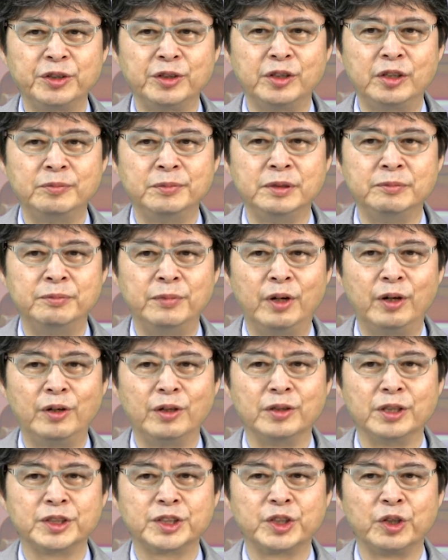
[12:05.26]
論文
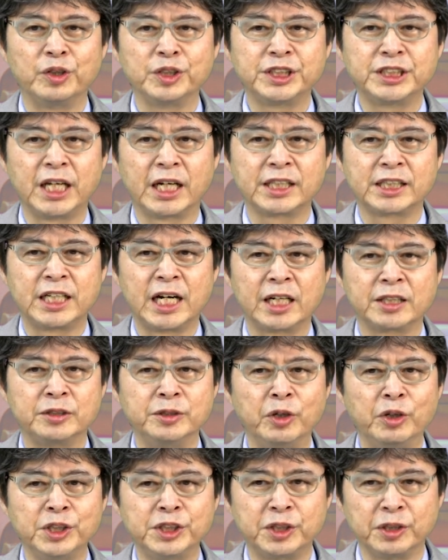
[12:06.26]
もそうした企画
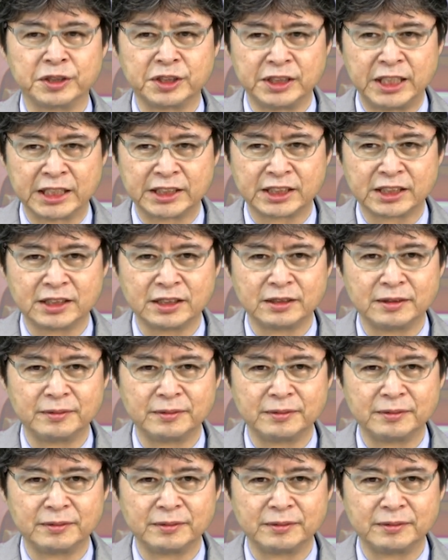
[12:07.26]
の一つです。